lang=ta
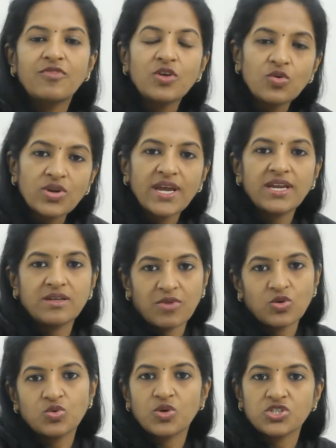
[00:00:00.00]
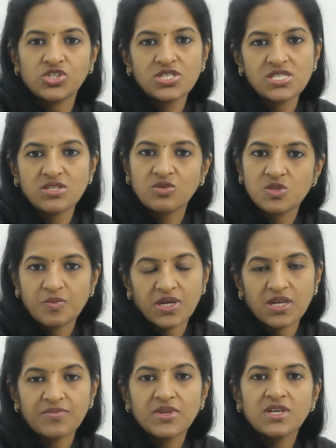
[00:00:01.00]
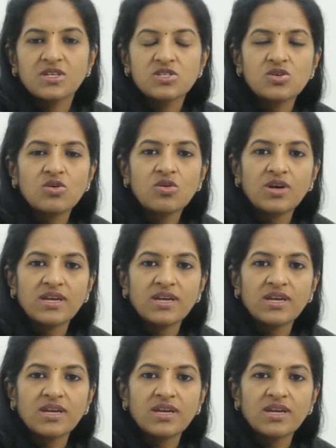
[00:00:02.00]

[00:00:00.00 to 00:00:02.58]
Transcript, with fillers: ஃப்ளூரைடு மவுத் வாஷஸ் யூஸ் பண்ணலாம் ஸோ